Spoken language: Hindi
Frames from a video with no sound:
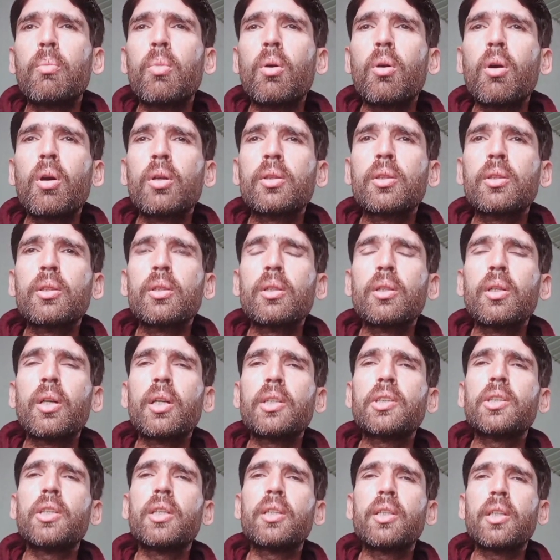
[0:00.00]
बहुत
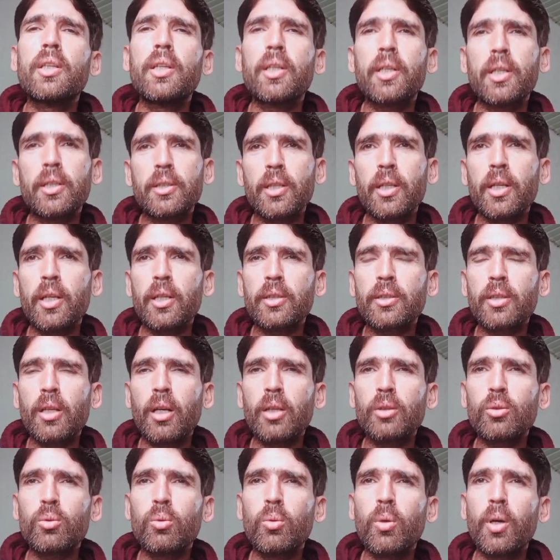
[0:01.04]
अच्छे तरीके से
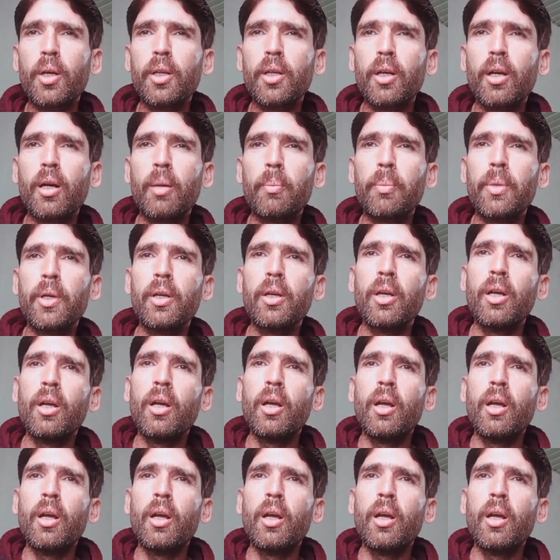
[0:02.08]
एहसास हुआ यहाँ पे